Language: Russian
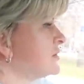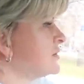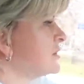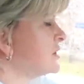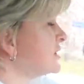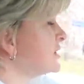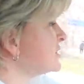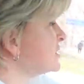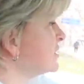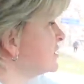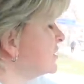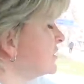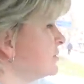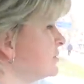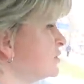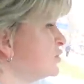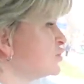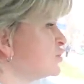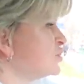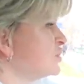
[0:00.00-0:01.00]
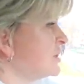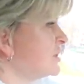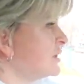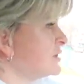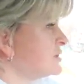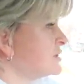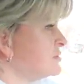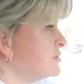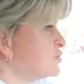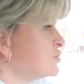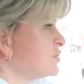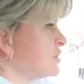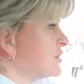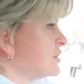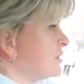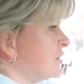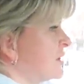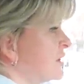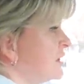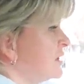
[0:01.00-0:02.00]
классно, да, мне тоже нравится. Мне уже так
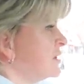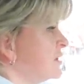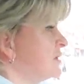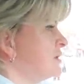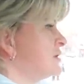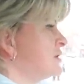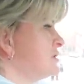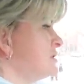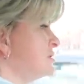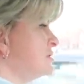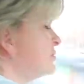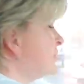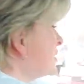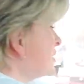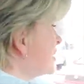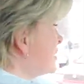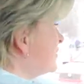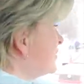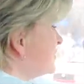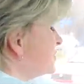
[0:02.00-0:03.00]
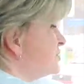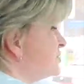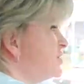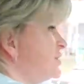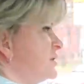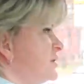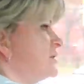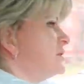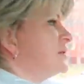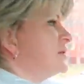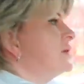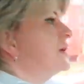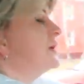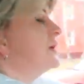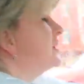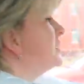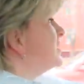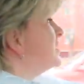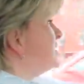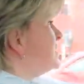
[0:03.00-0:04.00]
надоело эта зима и угу. вообще это
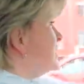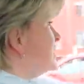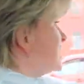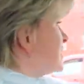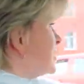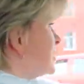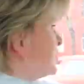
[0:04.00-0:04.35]
серая